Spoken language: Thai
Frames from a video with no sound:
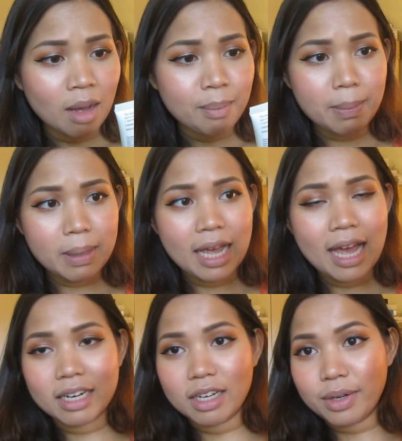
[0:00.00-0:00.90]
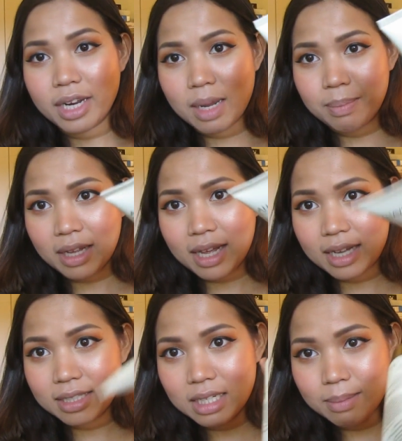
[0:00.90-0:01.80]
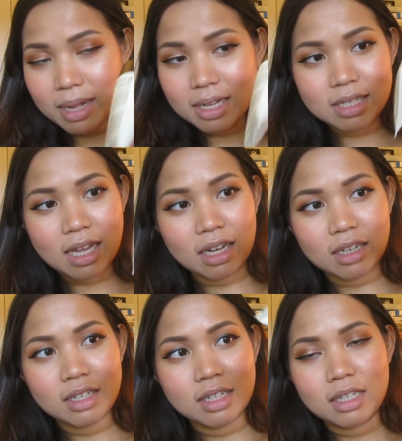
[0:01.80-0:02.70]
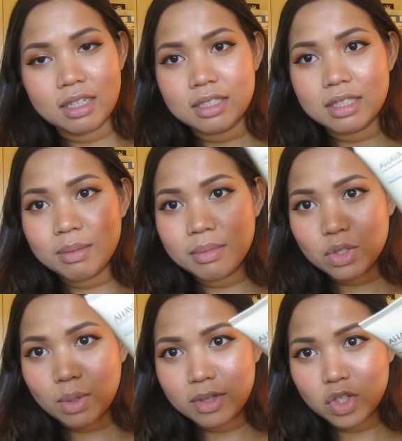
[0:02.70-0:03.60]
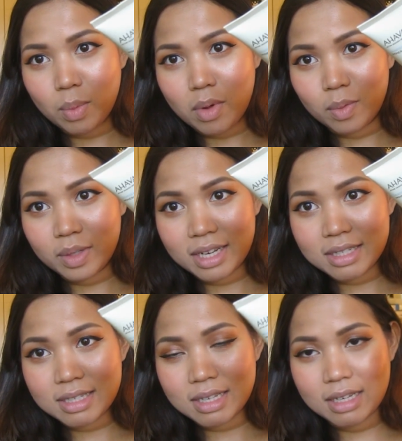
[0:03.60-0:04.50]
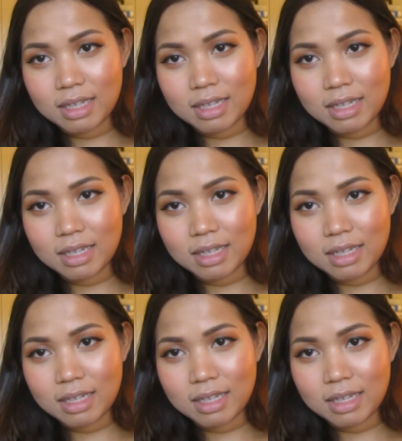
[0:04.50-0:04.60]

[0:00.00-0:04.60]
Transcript: มันเป็นแฮนด์ครีมนะคะที่มาจากที่มีส่วนผสมของเดซี